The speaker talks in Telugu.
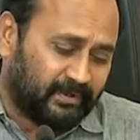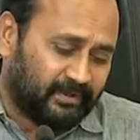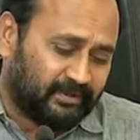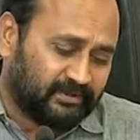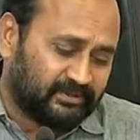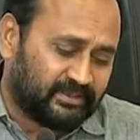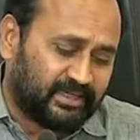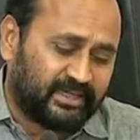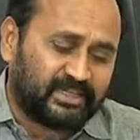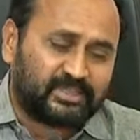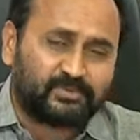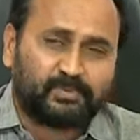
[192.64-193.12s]

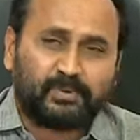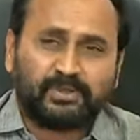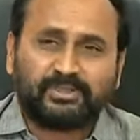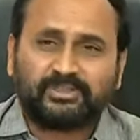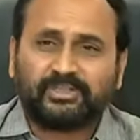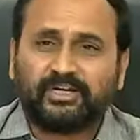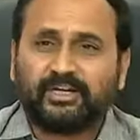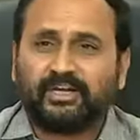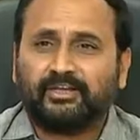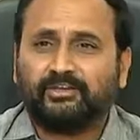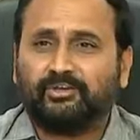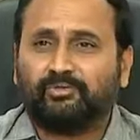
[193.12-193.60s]
చాలా
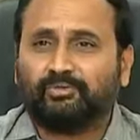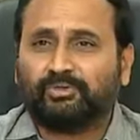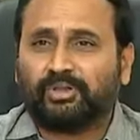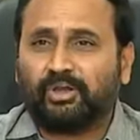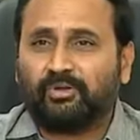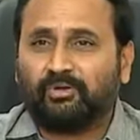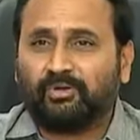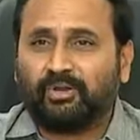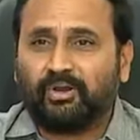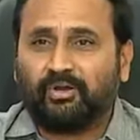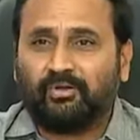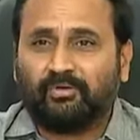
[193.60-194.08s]
స్పష్టంగా చెబుతా
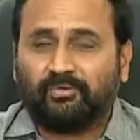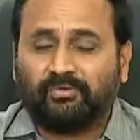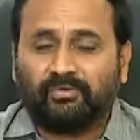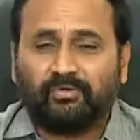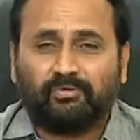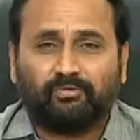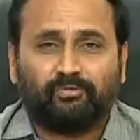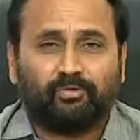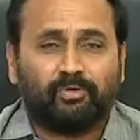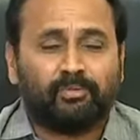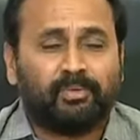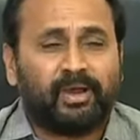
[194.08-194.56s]
ఉన్నాం
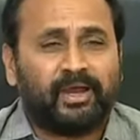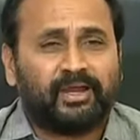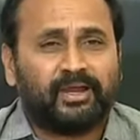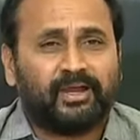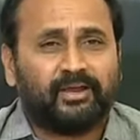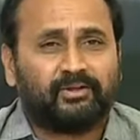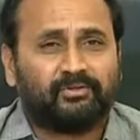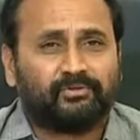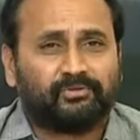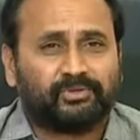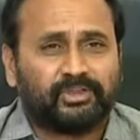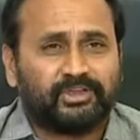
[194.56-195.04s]
ఉమా
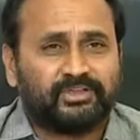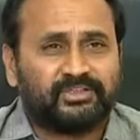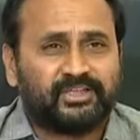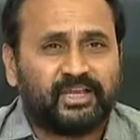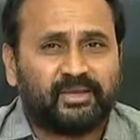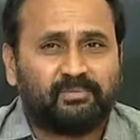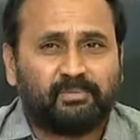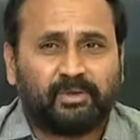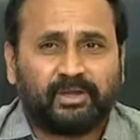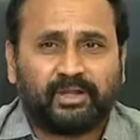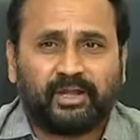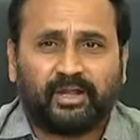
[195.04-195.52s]
గారు
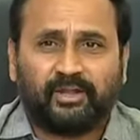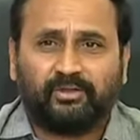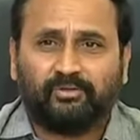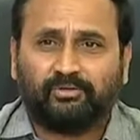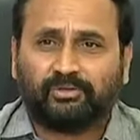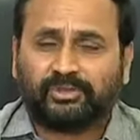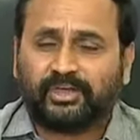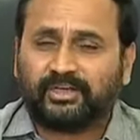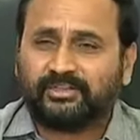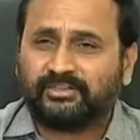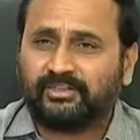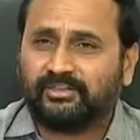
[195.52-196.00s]
తీసేయమన్నాడు
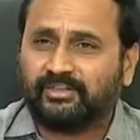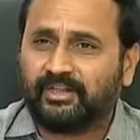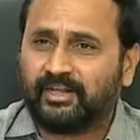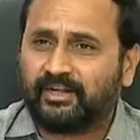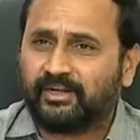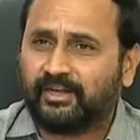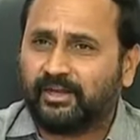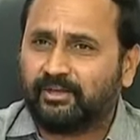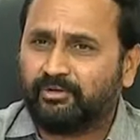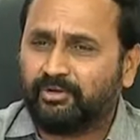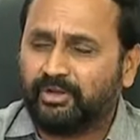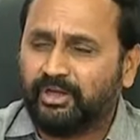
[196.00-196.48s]
తహసీల్దార్
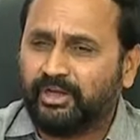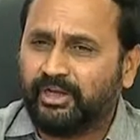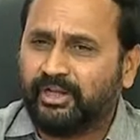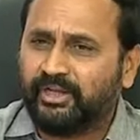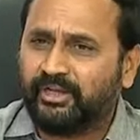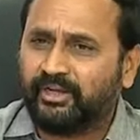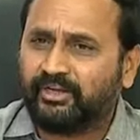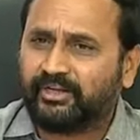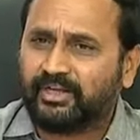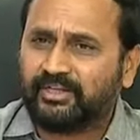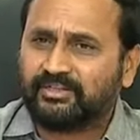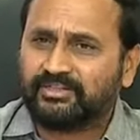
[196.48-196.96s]
గారు
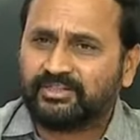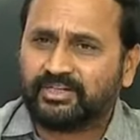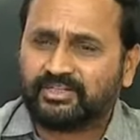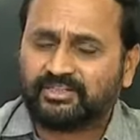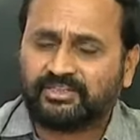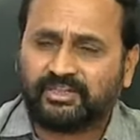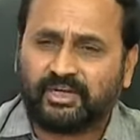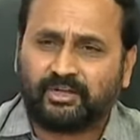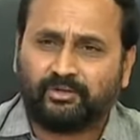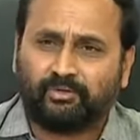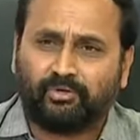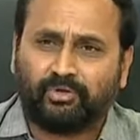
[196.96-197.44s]
ఇల్లీగల్
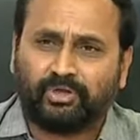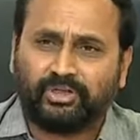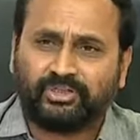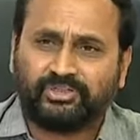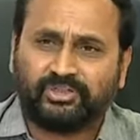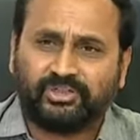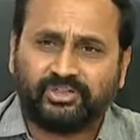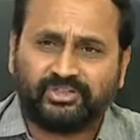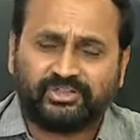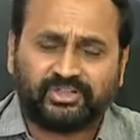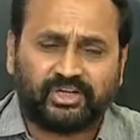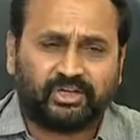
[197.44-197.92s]
కన్స్ట్రక్షన్ అని
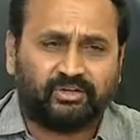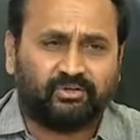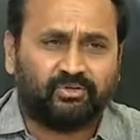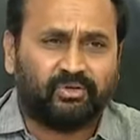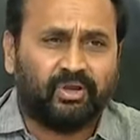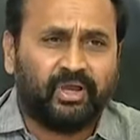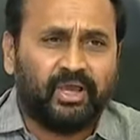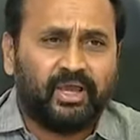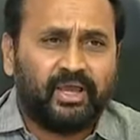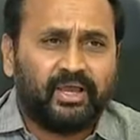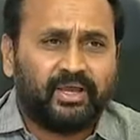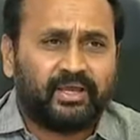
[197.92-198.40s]
నోటీసులు ఇచ్చాడు
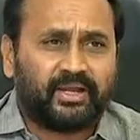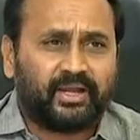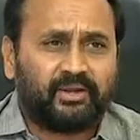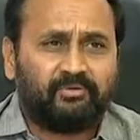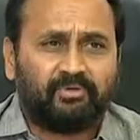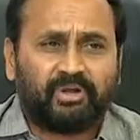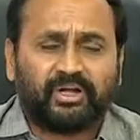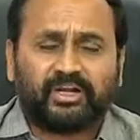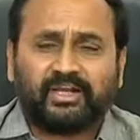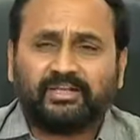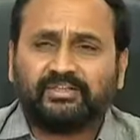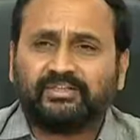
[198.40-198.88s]

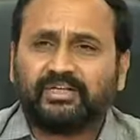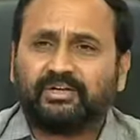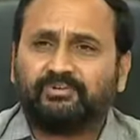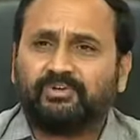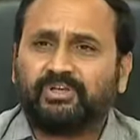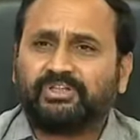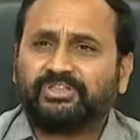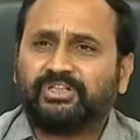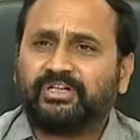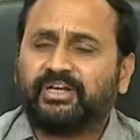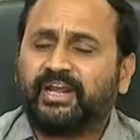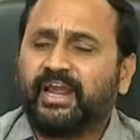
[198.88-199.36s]
రివర్
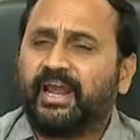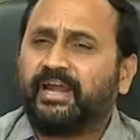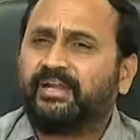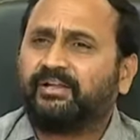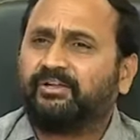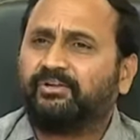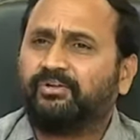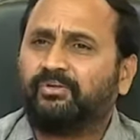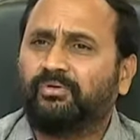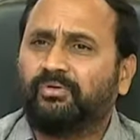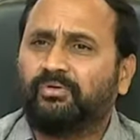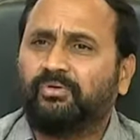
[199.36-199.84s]
కన్జర్వేషన్
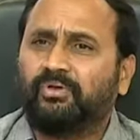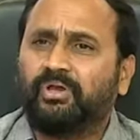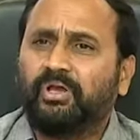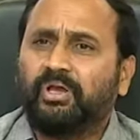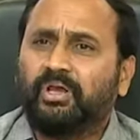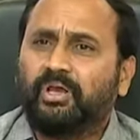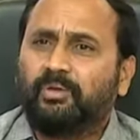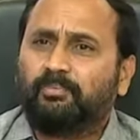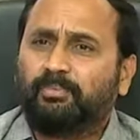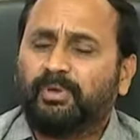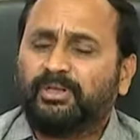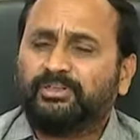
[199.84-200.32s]
యాక్ట్
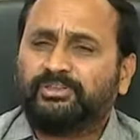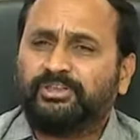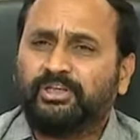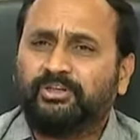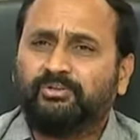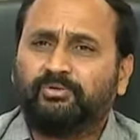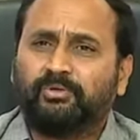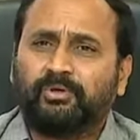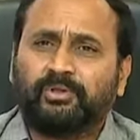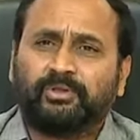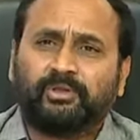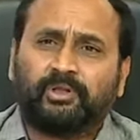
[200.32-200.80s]

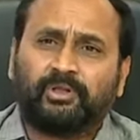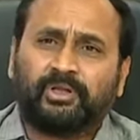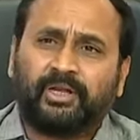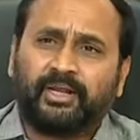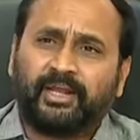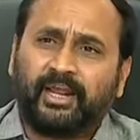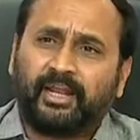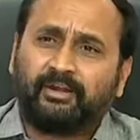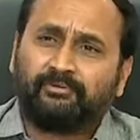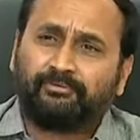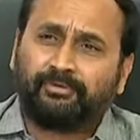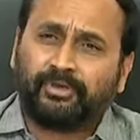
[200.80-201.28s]
పద్దెనిమిది వందల
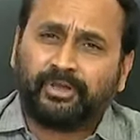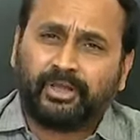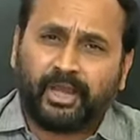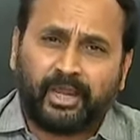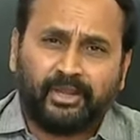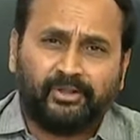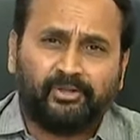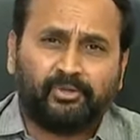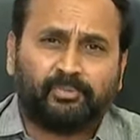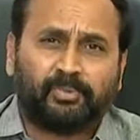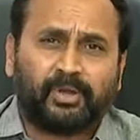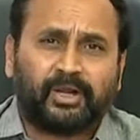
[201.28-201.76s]
ఎనభై
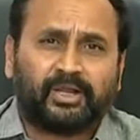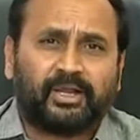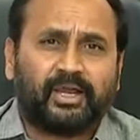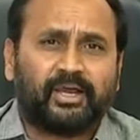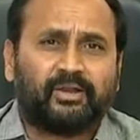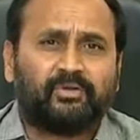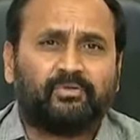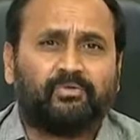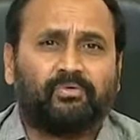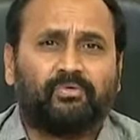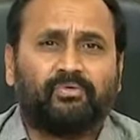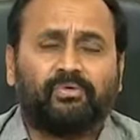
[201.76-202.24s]
ఐదు
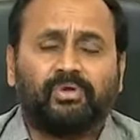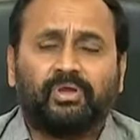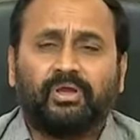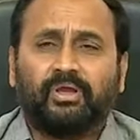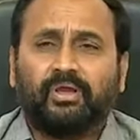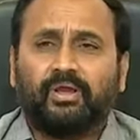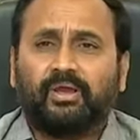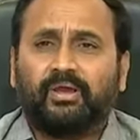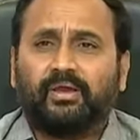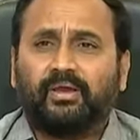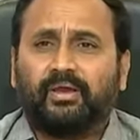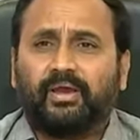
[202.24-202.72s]
ప్రకారం
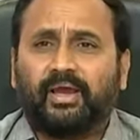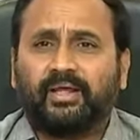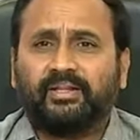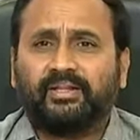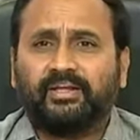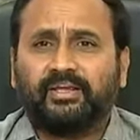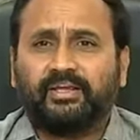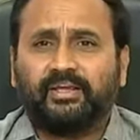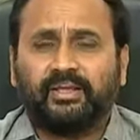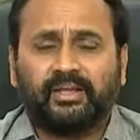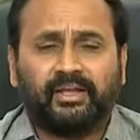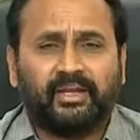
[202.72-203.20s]
అది
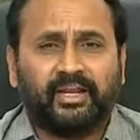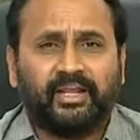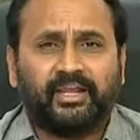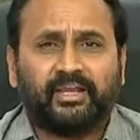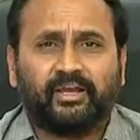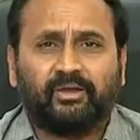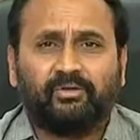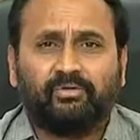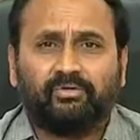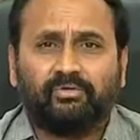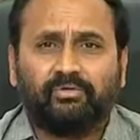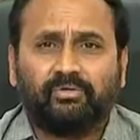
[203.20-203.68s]

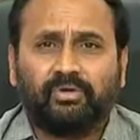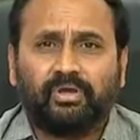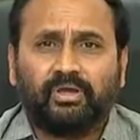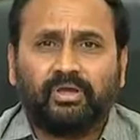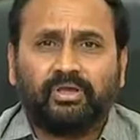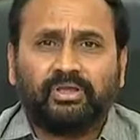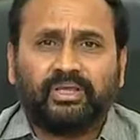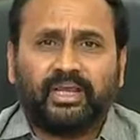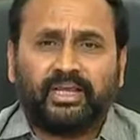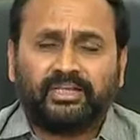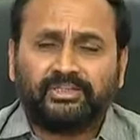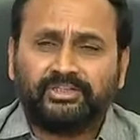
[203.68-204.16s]
ఇల్లీగలు
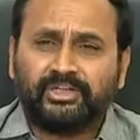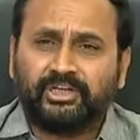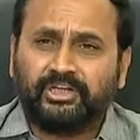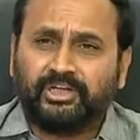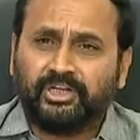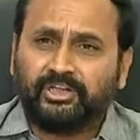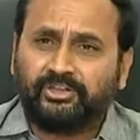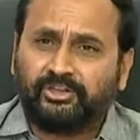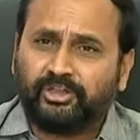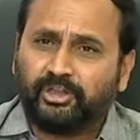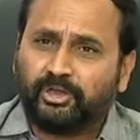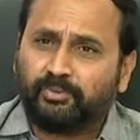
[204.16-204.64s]
ఎన్జిటి
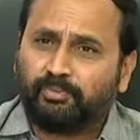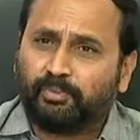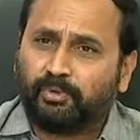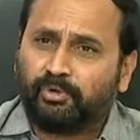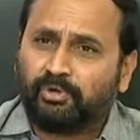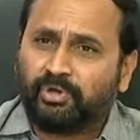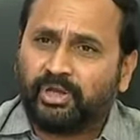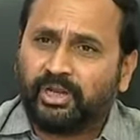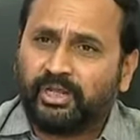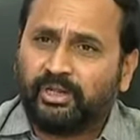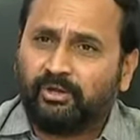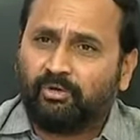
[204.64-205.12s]

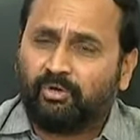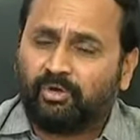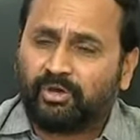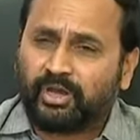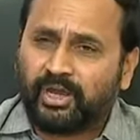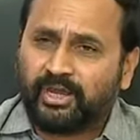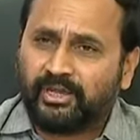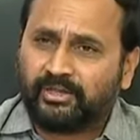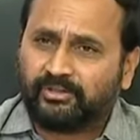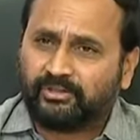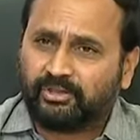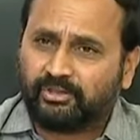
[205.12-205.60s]
తీర్పులున్నాయి
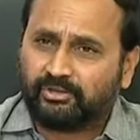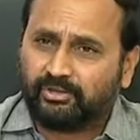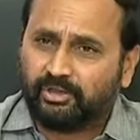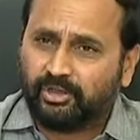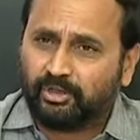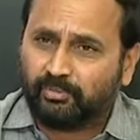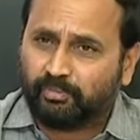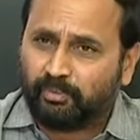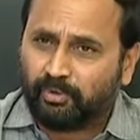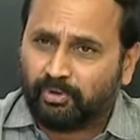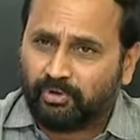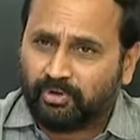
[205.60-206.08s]
లోకాయుక్త
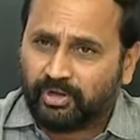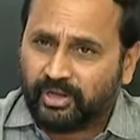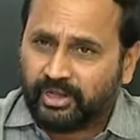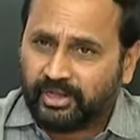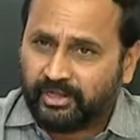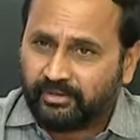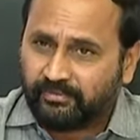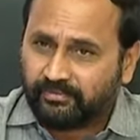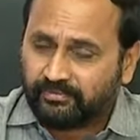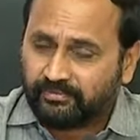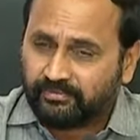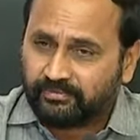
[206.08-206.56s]
తీర్పులున్నాయి
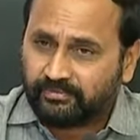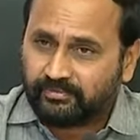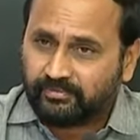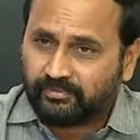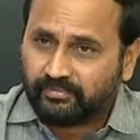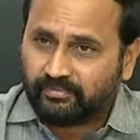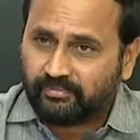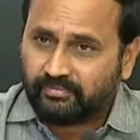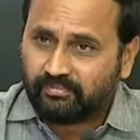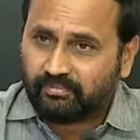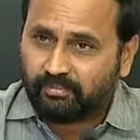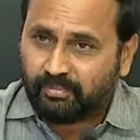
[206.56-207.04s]

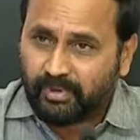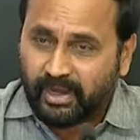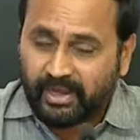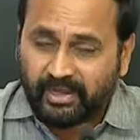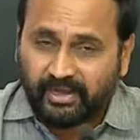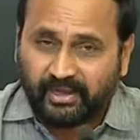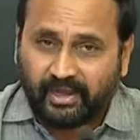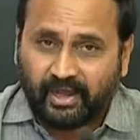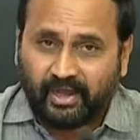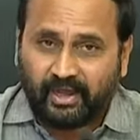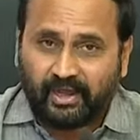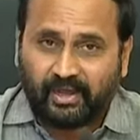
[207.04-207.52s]

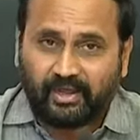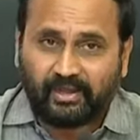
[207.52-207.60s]
పైగా